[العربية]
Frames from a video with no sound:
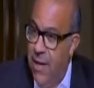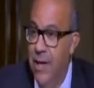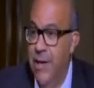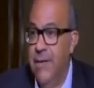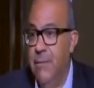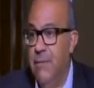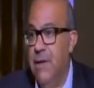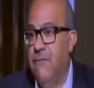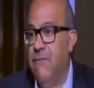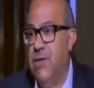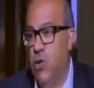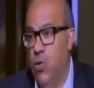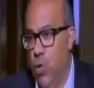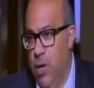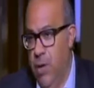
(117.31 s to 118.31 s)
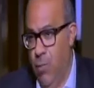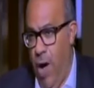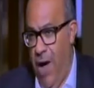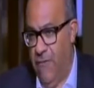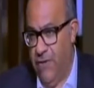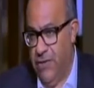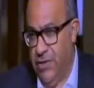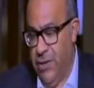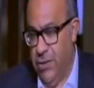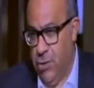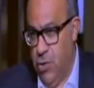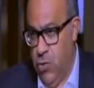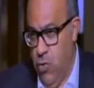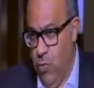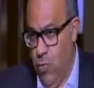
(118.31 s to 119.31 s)
إنما في كل محافظات
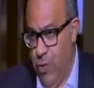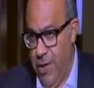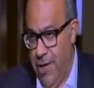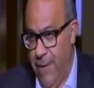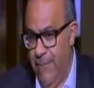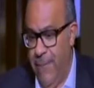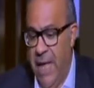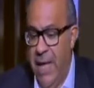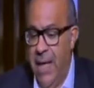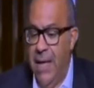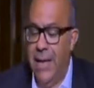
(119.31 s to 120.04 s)
الجمهورية مم.